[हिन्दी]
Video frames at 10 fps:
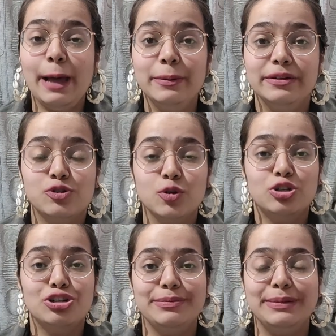अब
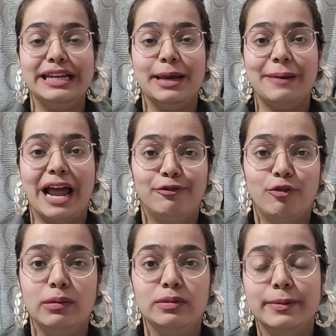सोशल मीडिया
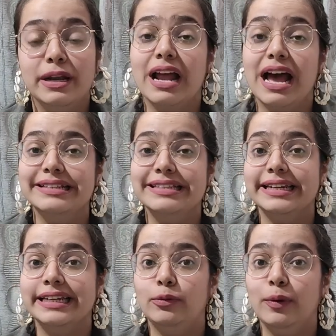प्लेटफॉर्म्स पर खास
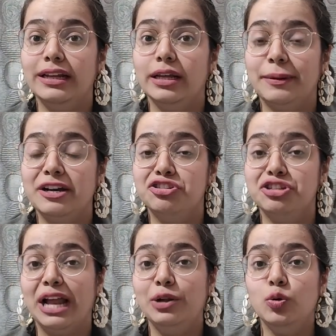करके ट्विटर पर
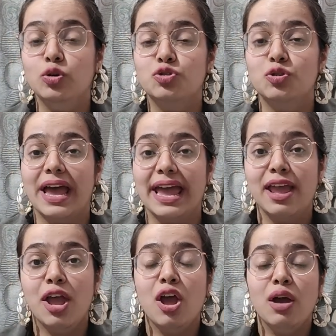चालू हो चुका
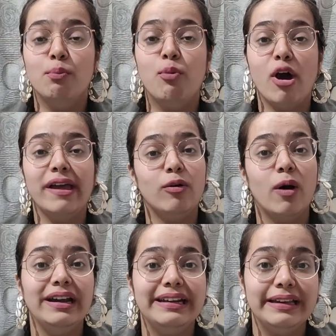है
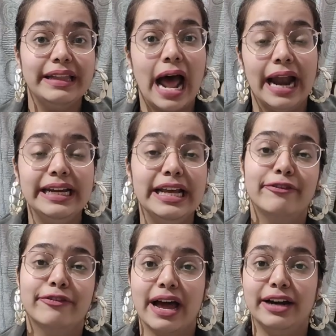बॉयकॉट
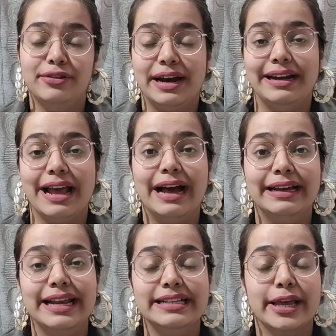तांडव का ट्रेंड
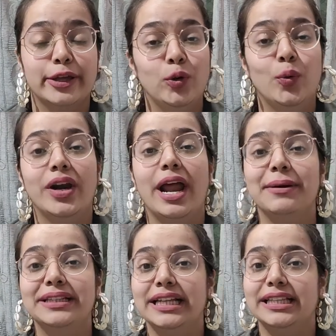आखिर ऐसा क्यों हो रहा
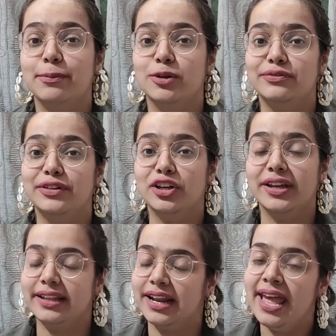है बताते हैं आपको इस वीडियो
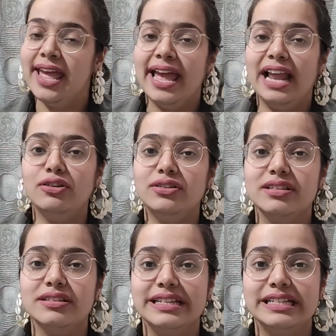के अंदर हेलो
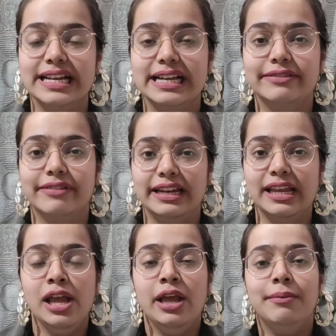दिस इज लीसा
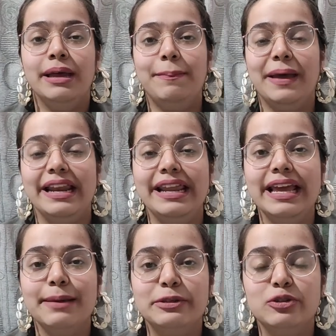गंगवानी वही पहले
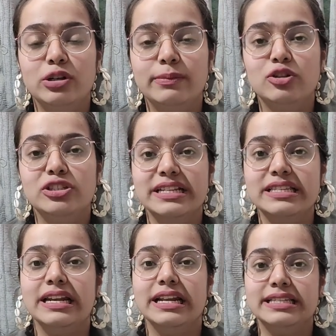ही एपिसोड में कुछ
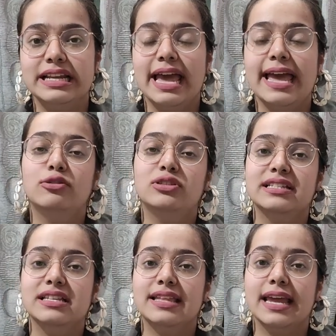ऐसा नजर आया है
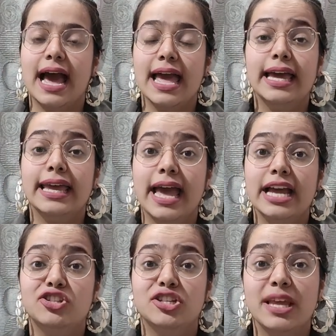कुछ ऐसा दिखाया गया
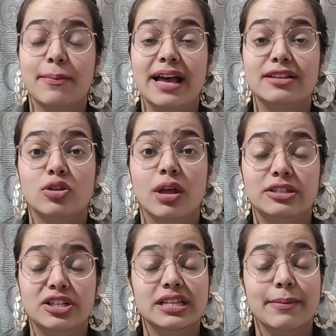है जिसके
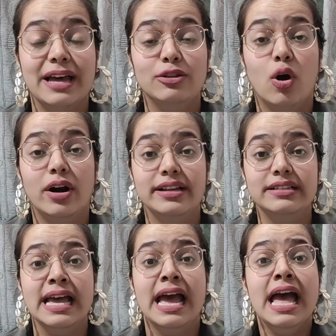बाद जिसके बाद
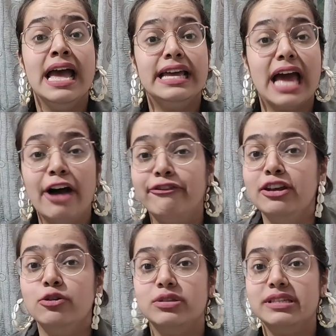ऑडियंस
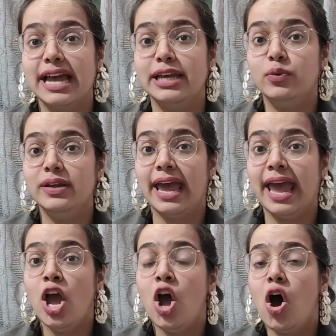काफी गुस्साई हुई
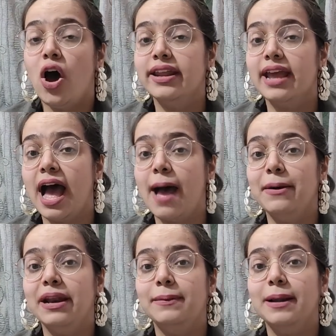है और यहाँ
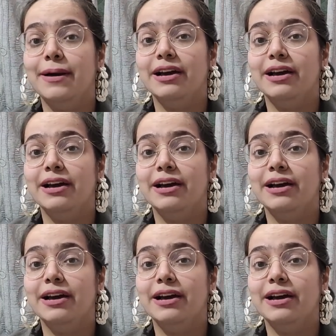पर अपने